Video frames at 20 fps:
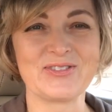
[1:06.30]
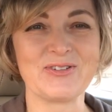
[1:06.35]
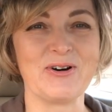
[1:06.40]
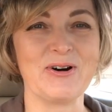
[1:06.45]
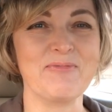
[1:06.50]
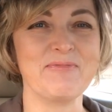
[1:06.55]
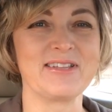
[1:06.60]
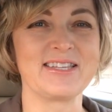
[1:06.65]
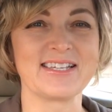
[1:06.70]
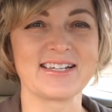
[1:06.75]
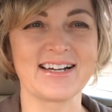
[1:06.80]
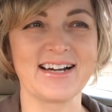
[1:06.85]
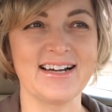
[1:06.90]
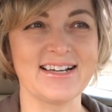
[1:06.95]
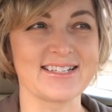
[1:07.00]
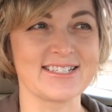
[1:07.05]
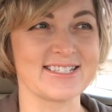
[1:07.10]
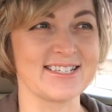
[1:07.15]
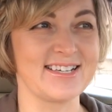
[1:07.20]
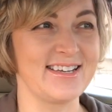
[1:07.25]
в доме.
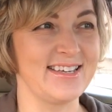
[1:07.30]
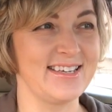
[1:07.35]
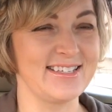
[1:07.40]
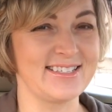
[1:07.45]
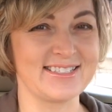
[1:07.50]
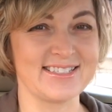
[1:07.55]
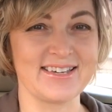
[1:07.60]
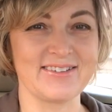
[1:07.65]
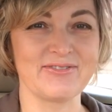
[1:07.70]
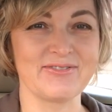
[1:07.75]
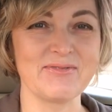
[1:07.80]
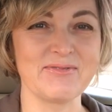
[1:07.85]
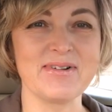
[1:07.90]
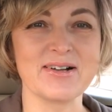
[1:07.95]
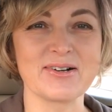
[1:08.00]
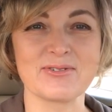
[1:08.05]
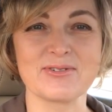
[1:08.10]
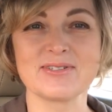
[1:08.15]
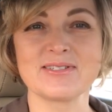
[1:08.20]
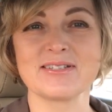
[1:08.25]
Такая жарища, его
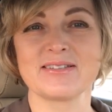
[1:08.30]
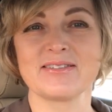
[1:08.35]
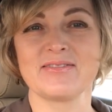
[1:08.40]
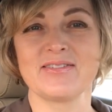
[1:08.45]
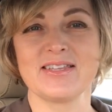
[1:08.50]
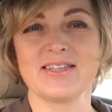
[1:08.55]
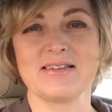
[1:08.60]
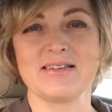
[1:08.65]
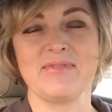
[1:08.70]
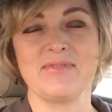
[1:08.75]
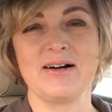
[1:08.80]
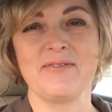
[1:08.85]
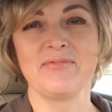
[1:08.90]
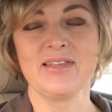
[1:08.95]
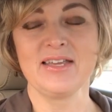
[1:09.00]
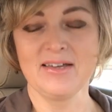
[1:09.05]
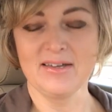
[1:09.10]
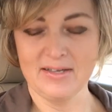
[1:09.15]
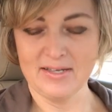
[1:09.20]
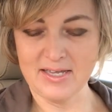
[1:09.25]
морозит, видимо.
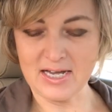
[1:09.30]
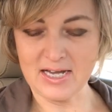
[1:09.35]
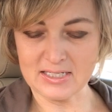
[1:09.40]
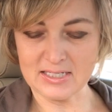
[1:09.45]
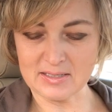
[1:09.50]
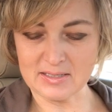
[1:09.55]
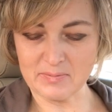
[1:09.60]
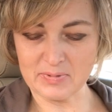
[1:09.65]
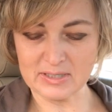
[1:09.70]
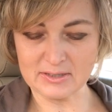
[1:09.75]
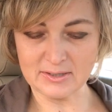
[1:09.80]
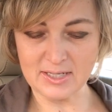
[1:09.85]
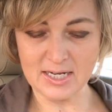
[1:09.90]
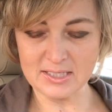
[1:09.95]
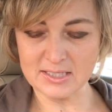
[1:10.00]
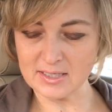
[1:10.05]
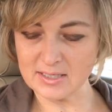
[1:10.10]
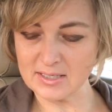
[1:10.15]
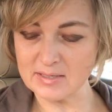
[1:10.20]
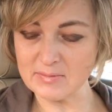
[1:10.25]
Я
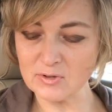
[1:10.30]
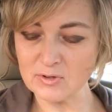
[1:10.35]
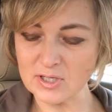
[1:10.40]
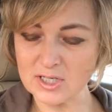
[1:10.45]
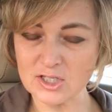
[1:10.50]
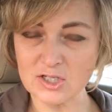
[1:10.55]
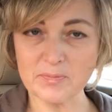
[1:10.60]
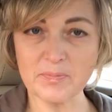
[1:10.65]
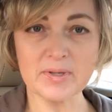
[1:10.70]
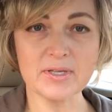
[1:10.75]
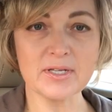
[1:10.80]
собралась, я к нему даже